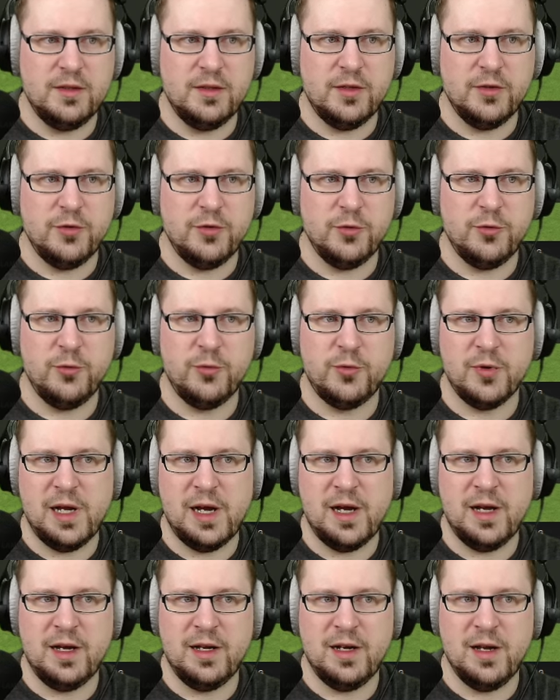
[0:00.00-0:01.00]
Surtout que
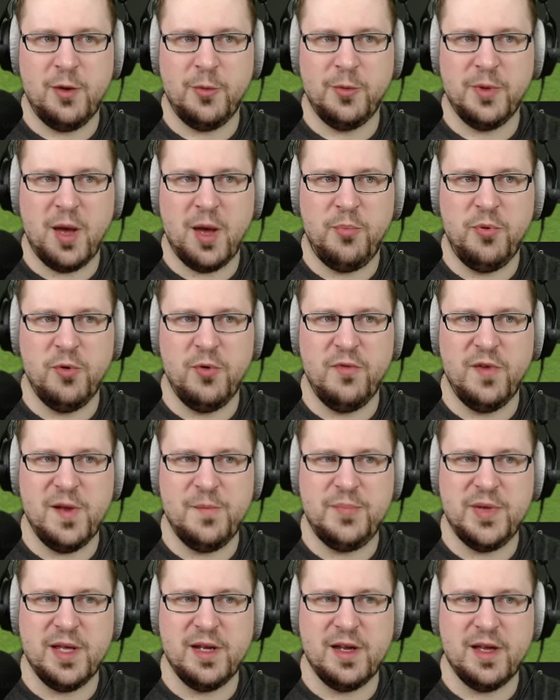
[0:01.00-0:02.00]
là, là on a un peu levé le
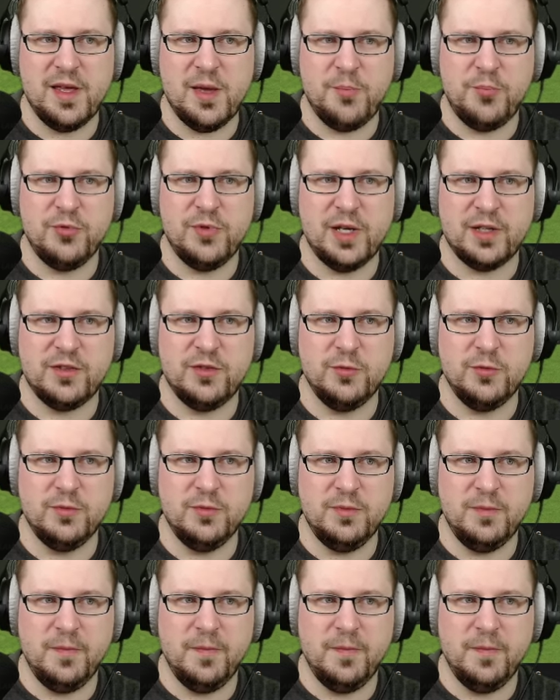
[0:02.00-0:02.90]
pied, là il n'y a plus d'action.